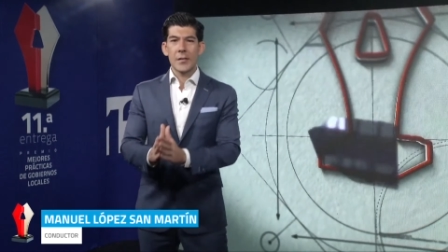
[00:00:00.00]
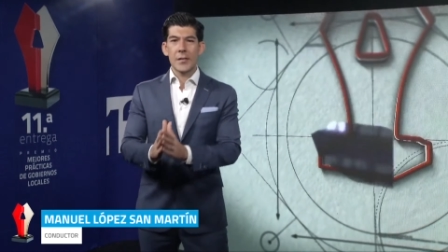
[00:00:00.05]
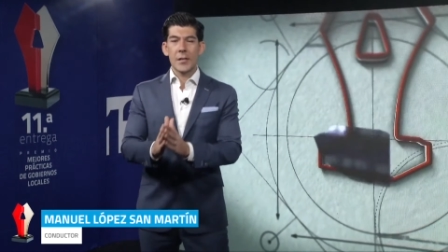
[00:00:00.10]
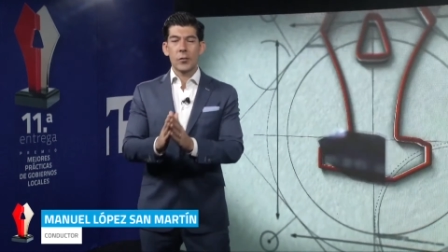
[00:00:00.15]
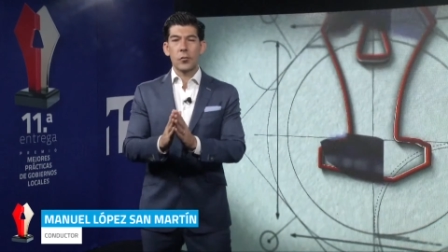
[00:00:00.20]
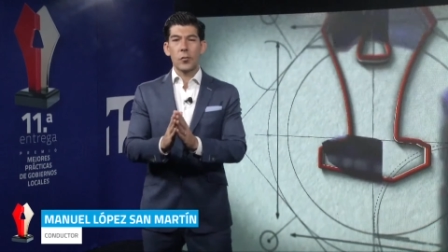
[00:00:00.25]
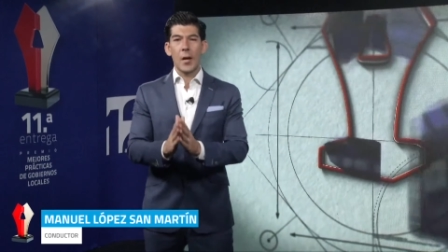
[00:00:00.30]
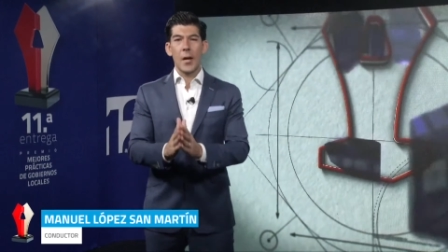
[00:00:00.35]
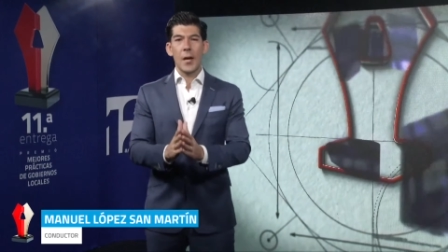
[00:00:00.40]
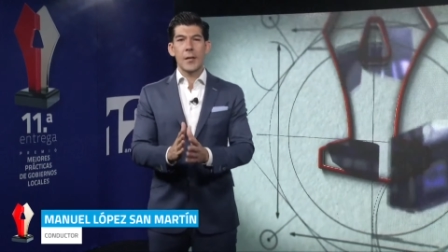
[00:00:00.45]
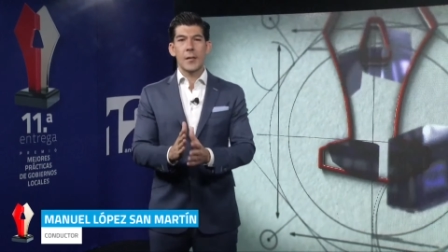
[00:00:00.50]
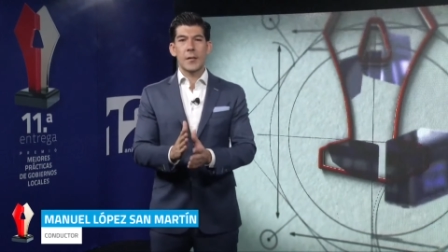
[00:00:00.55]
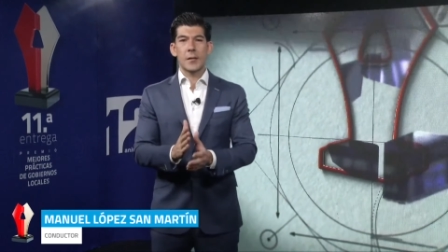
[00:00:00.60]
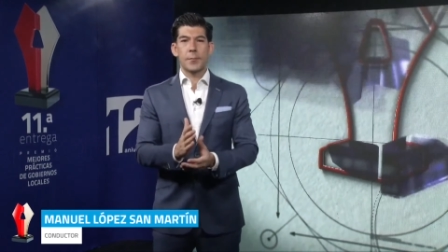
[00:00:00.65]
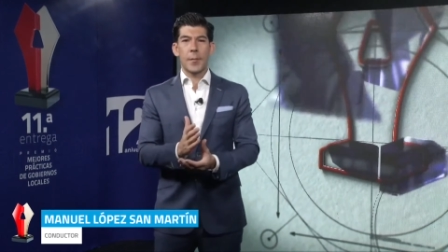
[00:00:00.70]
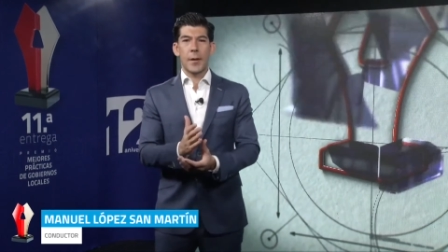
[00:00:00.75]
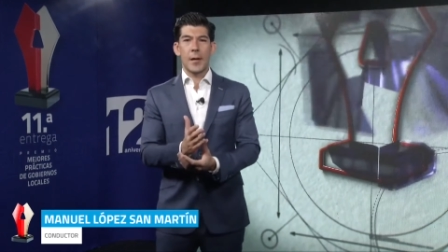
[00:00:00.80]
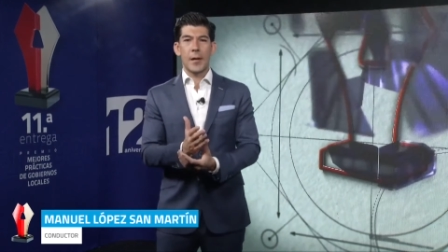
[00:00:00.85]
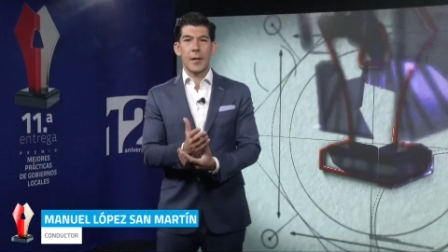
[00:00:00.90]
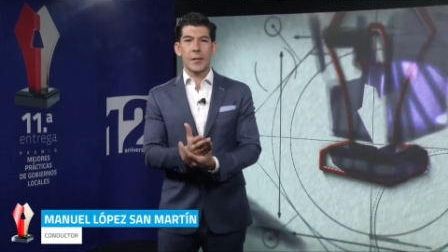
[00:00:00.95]
naturales
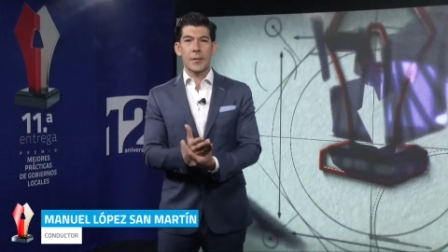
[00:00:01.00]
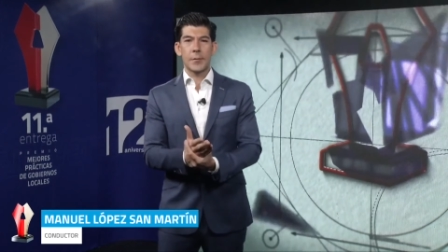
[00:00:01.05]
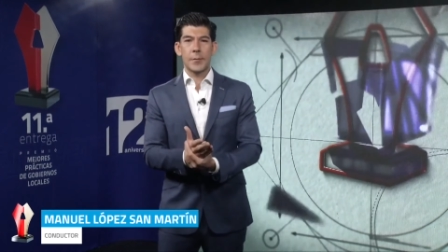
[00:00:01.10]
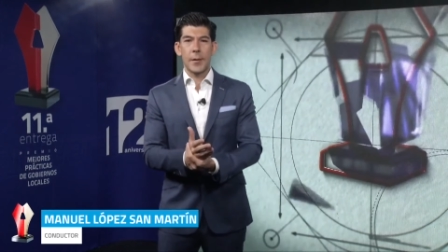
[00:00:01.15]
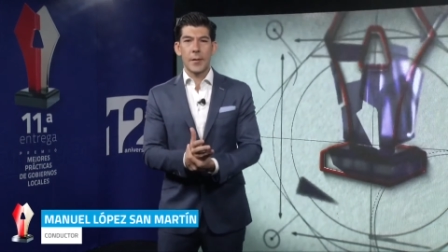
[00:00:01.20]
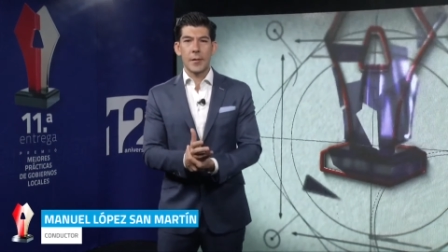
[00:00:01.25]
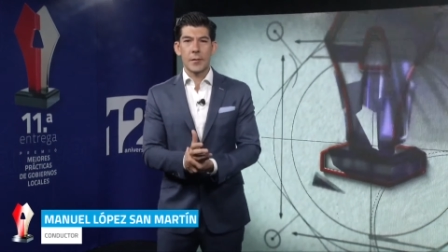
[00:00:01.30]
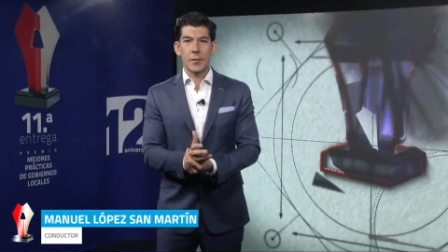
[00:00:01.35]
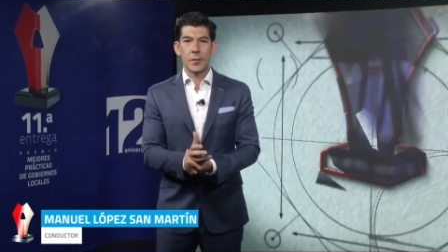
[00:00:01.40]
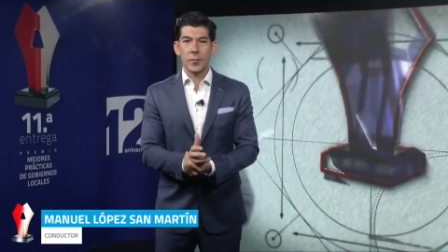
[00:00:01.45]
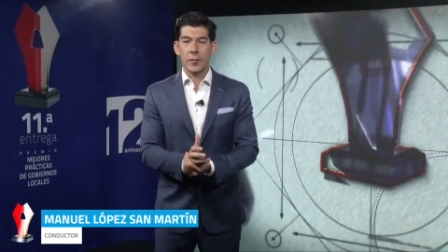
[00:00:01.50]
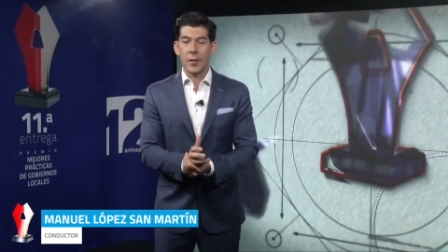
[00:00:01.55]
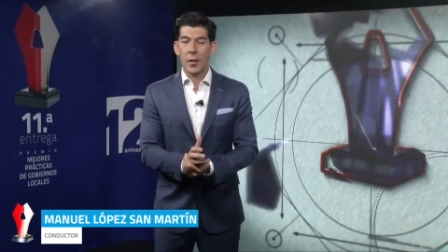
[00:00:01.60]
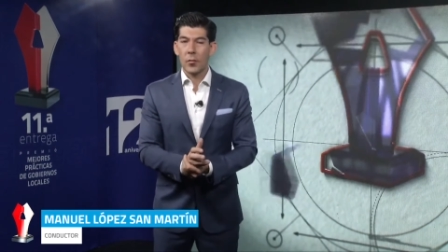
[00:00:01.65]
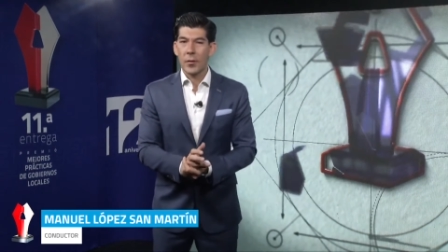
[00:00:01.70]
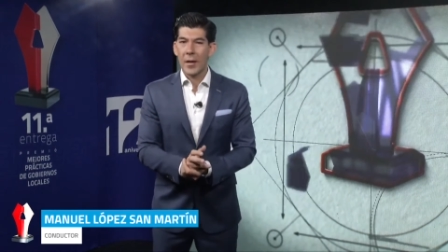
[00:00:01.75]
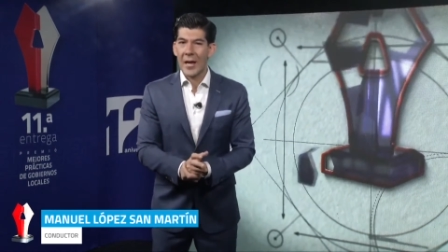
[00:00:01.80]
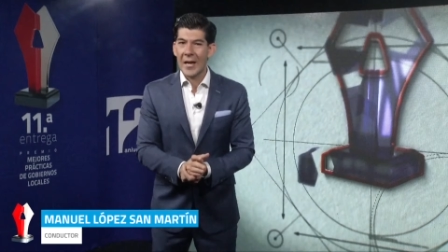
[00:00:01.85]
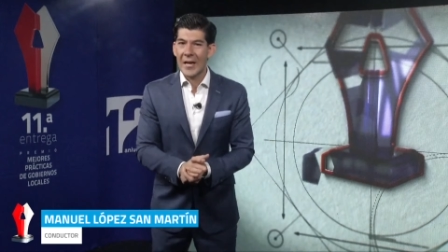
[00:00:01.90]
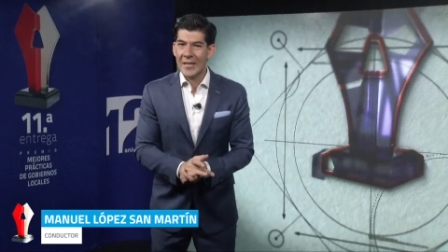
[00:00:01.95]
para la expedición de
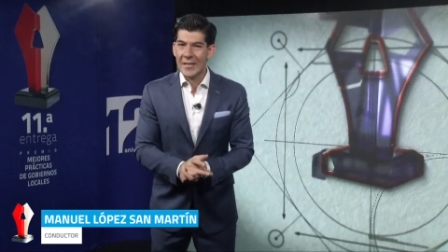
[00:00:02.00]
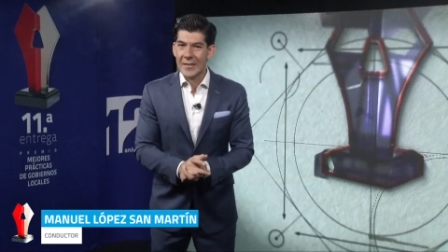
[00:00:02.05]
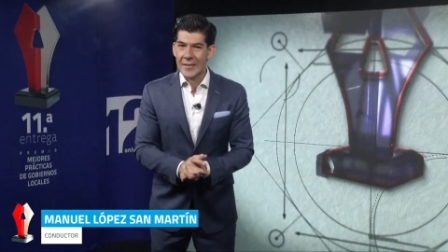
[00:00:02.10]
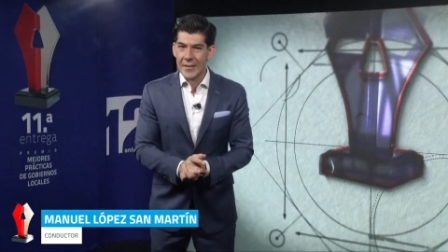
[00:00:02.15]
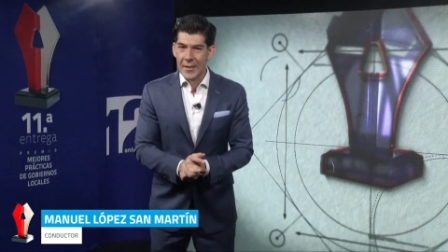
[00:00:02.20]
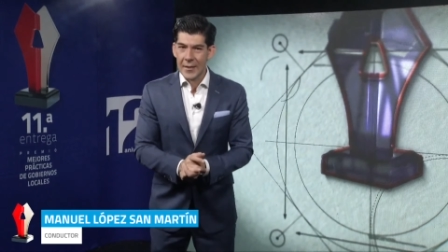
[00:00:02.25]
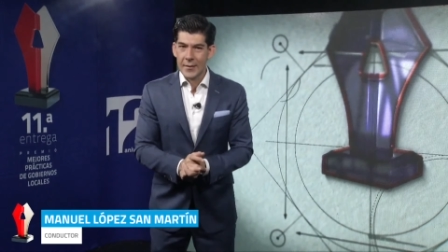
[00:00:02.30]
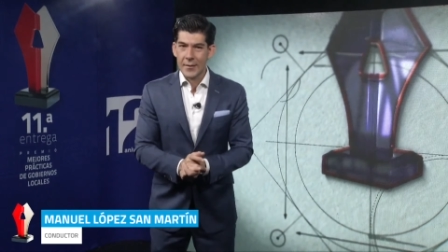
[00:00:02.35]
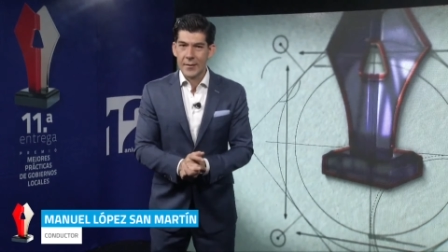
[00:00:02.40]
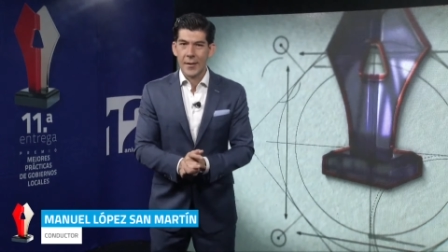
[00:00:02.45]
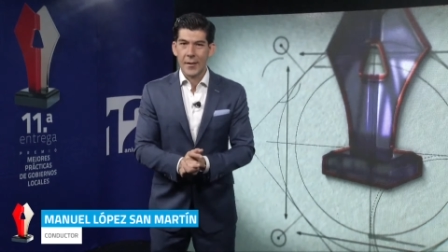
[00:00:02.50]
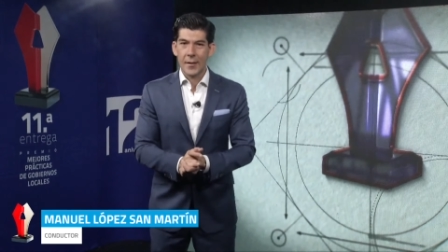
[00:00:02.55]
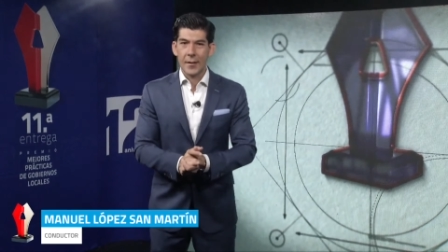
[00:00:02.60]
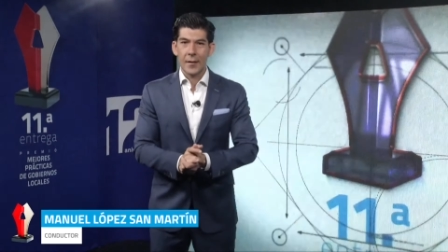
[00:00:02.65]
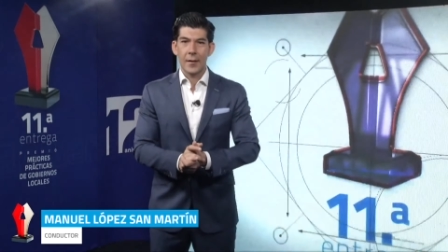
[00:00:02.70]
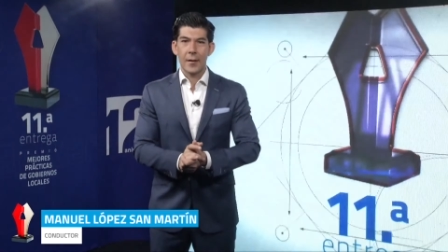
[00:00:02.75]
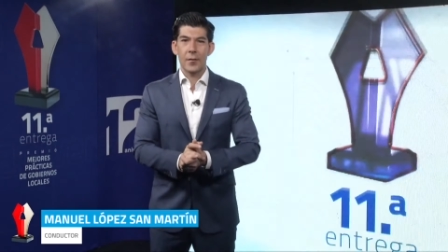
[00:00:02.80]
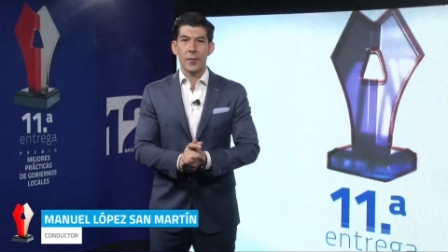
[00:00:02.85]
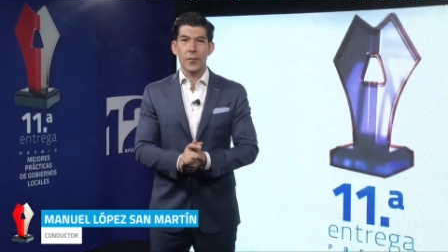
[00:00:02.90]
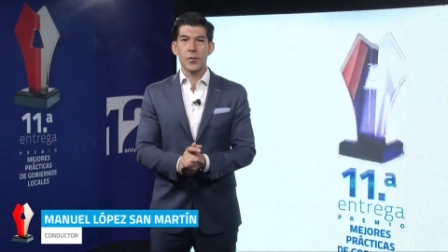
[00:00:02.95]
una licencia de
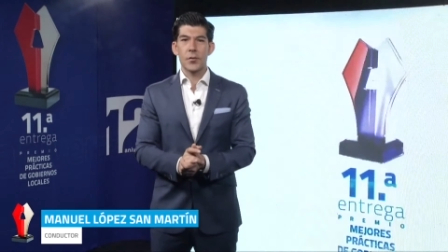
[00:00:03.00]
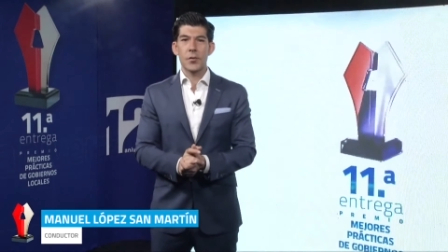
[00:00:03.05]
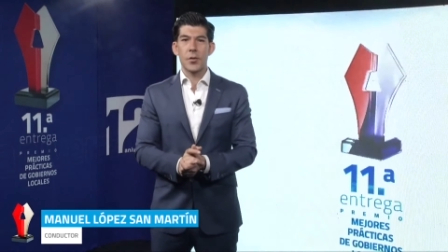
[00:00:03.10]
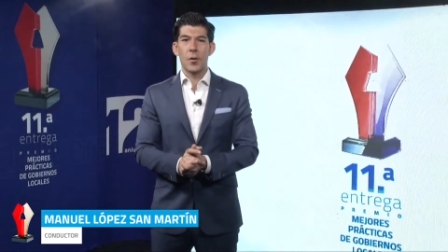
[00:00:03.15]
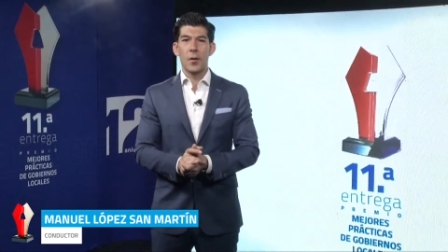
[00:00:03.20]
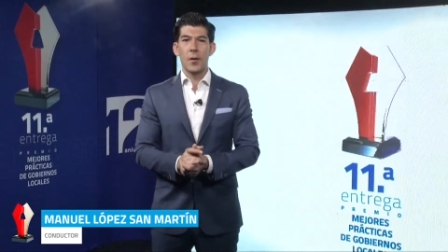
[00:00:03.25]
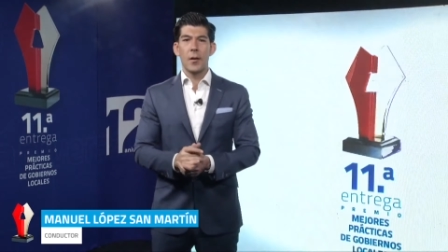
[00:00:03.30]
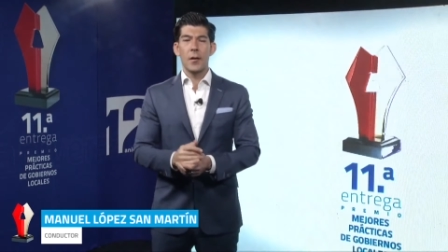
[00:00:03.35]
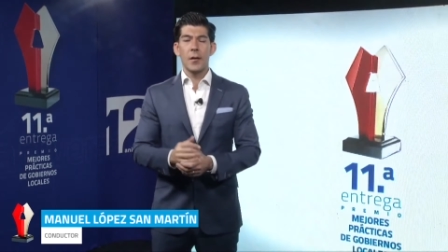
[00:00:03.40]
negocio